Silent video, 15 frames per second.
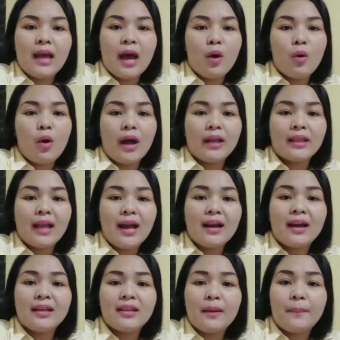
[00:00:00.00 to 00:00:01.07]
ng tao at
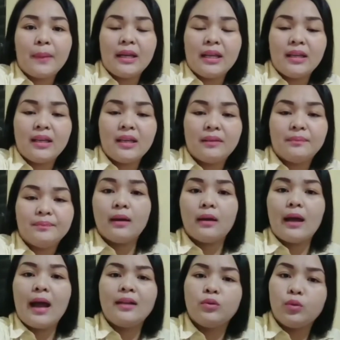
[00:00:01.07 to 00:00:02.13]
ang kanyang paligid.
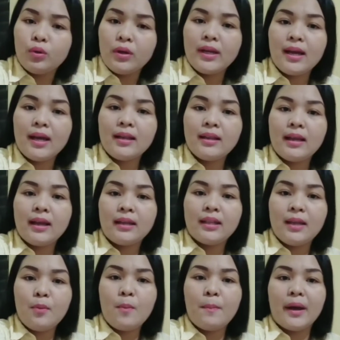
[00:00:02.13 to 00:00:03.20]
Ang tunay na
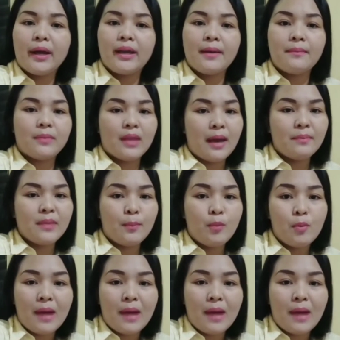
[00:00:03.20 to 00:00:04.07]
negatibong pakiramdam na